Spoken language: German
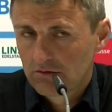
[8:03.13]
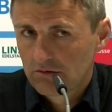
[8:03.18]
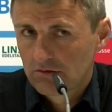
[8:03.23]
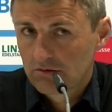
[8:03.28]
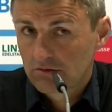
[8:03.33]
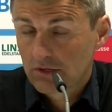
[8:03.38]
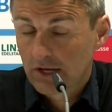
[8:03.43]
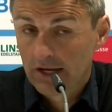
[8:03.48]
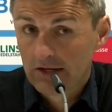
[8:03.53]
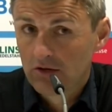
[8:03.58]

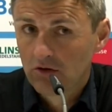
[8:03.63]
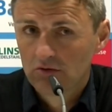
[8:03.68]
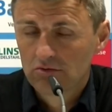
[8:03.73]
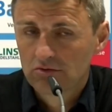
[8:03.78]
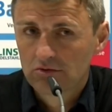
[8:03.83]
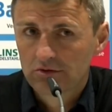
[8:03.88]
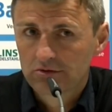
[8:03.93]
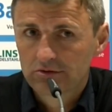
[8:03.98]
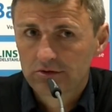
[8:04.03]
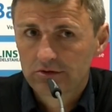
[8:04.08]
Keine
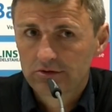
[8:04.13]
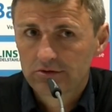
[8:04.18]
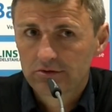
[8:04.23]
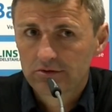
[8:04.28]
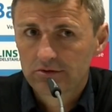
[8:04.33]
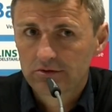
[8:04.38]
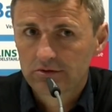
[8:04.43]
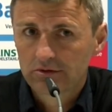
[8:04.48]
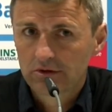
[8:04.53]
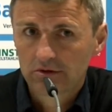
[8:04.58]
Ahnung, also
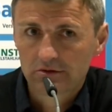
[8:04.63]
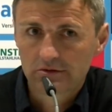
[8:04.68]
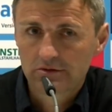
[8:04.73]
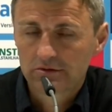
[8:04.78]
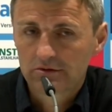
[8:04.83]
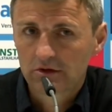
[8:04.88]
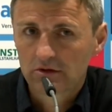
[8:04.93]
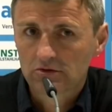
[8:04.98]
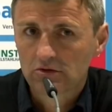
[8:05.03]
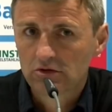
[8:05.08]
äh,
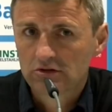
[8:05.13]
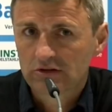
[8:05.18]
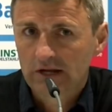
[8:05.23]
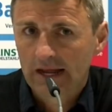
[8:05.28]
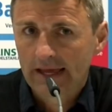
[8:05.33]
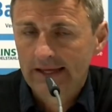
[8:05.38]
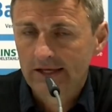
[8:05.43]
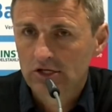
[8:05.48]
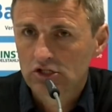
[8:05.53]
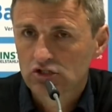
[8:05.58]
es hat kurz
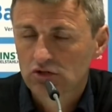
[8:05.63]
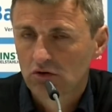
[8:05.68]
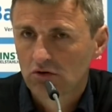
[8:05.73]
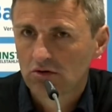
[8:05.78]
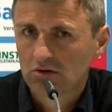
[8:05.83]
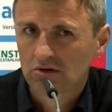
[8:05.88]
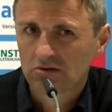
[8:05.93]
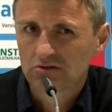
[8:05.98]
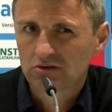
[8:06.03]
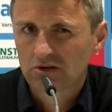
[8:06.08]

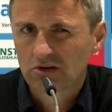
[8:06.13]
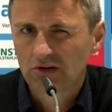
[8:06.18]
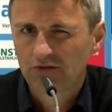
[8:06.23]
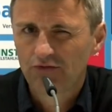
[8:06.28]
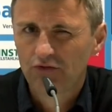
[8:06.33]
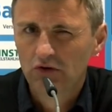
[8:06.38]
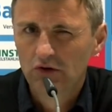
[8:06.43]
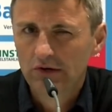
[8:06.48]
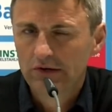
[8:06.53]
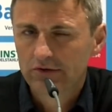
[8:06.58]
reingestochen, so
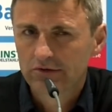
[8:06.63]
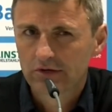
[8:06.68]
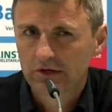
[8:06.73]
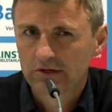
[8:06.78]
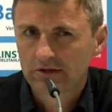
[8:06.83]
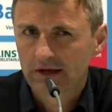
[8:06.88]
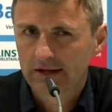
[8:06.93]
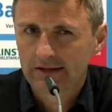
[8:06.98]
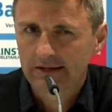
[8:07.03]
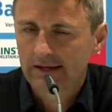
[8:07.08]
gefüllt, also ich
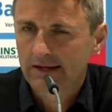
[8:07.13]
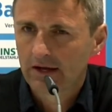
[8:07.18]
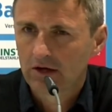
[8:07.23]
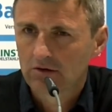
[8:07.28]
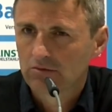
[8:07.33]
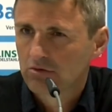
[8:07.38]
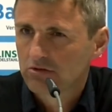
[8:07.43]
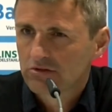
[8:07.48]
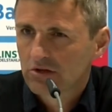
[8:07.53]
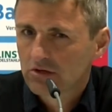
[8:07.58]
habe auch nicht genau
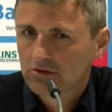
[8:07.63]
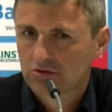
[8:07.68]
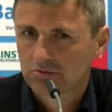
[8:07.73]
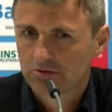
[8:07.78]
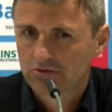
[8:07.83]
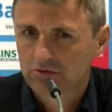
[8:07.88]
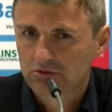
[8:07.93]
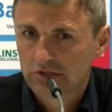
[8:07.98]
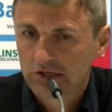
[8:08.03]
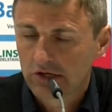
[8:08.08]
gewusst, er hat
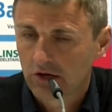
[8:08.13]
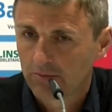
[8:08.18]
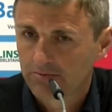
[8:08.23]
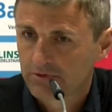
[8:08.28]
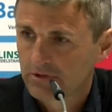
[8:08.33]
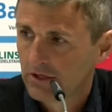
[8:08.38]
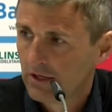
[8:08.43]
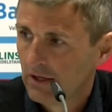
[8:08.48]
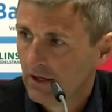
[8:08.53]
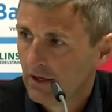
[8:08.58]
sowas noch nie
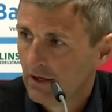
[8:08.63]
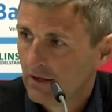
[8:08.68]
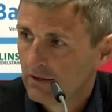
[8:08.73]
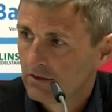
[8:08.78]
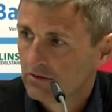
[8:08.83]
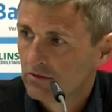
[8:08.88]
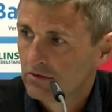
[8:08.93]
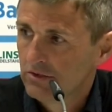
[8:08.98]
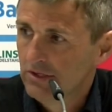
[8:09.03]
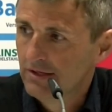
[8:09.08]
gehabt,
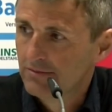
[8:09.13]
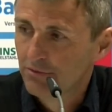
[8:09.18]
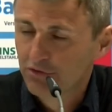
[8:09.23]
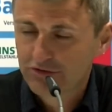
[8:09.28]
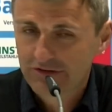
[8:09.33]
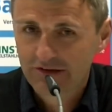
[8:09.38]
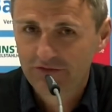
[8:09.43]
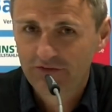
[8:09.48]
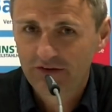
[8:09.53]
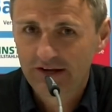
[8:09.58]
er hat noch nie eine
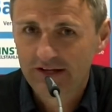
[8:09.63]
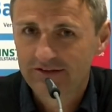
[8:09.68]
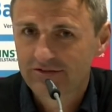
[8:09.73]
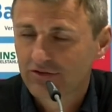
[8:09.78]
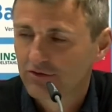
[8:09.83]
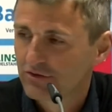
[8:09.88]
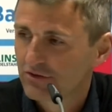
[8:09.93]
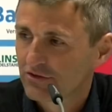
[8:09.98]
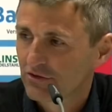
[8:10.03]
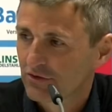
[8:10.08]

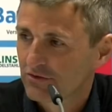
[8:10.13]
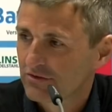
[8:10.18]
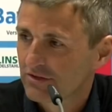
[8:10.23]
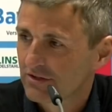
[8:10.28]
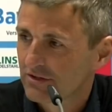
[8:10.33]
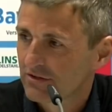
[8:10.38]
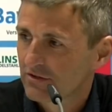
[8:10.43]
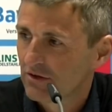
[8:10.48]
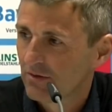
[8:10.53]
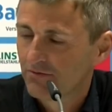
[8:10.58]
Muskelverletzung oder
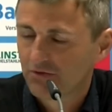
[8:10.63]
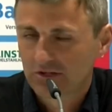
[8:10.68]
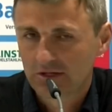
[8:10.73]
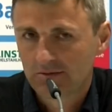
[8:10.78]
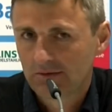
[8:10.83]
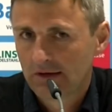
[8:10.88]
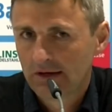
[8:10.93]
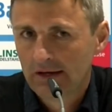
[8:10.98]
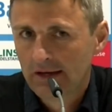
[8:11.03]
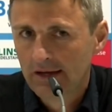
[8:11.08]
sonstiges gehabt, von
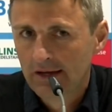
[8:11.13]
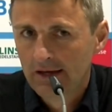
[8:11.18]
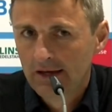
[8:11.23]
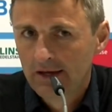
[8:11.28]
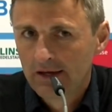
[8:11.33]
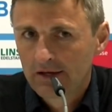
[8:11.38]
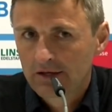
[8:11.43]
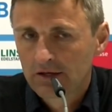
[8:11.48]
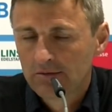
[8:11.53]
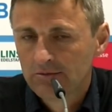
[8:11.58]
dem her
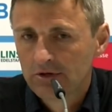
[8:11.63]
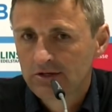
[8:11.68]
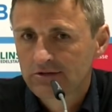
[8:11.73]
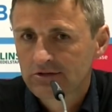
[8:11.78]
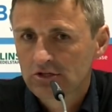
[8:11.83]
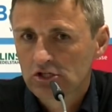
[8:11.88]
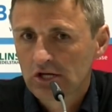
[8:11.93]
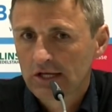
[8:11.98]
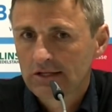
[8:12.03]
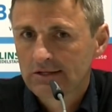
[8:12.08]
können wir jetzt
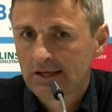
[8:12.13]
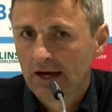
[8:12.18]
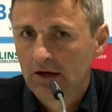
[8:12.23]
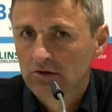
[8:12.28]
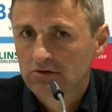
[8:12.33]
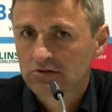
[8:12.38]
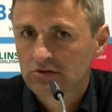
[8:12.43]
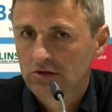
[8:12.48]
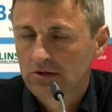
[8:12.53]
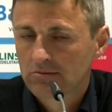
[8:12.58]
eine schlechte
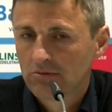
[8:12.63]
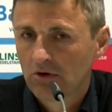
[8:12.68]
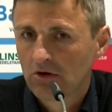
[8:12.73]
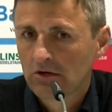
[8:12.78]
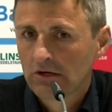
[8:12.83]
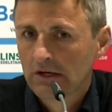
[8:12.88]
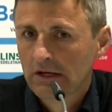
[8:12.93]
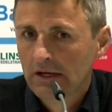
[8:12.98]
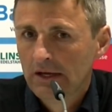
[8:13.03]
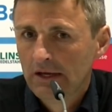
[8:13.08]
Aussage
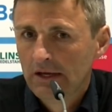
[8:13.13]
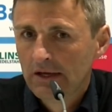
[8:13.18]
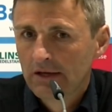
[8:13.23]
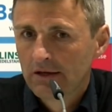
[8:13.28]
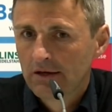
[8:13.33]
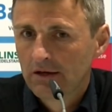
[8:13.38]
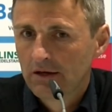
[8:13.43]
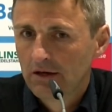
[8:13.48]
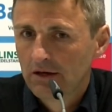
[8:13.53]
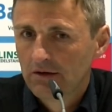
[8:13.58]
machen.
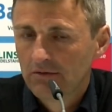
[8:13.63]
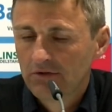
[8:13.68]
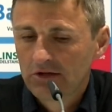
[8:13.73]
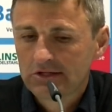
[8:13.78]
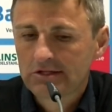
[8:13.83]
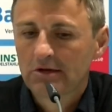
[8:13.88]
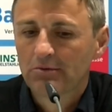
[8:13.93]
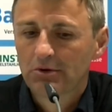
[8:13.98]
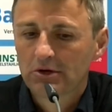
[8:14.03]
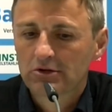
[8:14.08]
Äh,
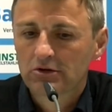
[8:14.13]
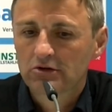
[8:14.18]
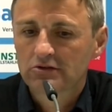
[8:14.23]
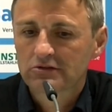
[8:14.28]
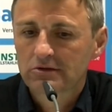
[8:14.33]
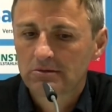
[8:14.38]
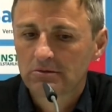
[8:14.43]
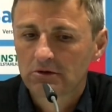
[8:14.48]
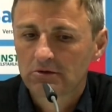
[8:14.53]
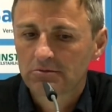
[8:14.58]
wichtig war
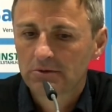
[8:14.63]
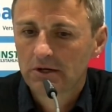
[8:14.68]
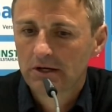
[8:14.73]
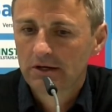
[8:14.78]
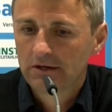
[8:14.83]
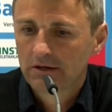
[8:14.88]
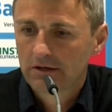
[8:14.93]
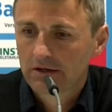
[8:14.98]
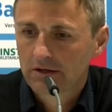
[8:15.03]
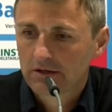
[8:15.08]
trotzdem, dass
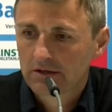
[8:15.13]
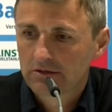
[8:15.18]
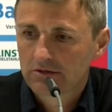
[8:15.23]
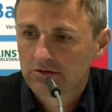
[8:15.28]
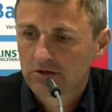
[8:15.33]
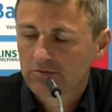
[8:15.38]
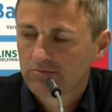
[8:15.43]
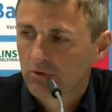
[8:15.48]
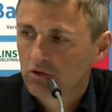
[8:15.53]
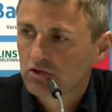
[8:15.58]
wir äh,
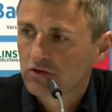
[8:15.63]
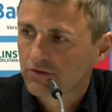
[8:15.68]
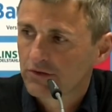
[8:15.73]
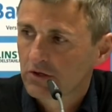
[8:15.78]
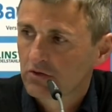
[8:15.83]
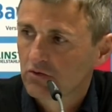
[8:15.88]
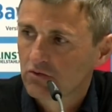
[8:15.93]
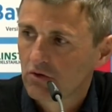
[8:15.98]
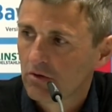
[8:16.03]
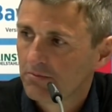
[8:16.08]
das als Mannschaft
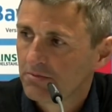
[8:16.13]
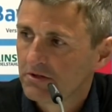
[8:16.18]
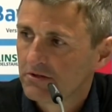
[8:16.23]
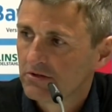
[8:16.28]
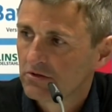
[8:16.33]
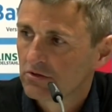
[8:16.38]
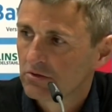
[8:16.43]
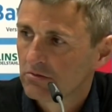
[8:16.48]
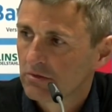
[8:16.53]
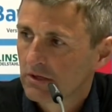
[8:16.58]
auch gut
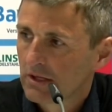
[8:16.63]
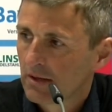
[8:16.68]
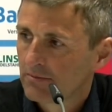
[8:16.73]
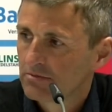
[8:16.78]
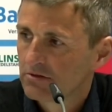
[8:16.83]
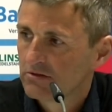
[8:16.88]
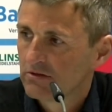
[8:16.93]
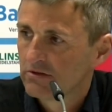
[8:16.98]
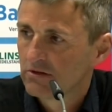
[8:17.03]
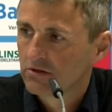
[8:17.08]
kompensiert haben. Ich glaube,
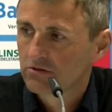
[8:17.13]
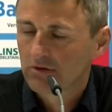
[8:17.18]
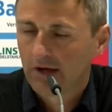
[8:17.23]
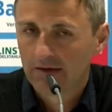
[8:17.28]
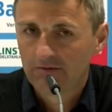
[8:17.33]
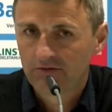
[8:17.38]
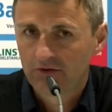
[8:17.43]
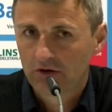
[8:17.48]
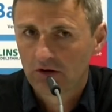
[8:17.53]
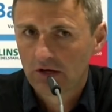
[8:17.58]
das ist nicht so
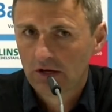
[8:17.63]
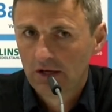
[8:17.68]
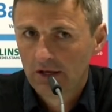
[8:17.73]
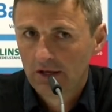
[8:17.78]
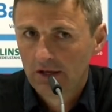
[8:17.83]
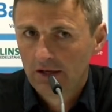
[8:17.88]
einfach.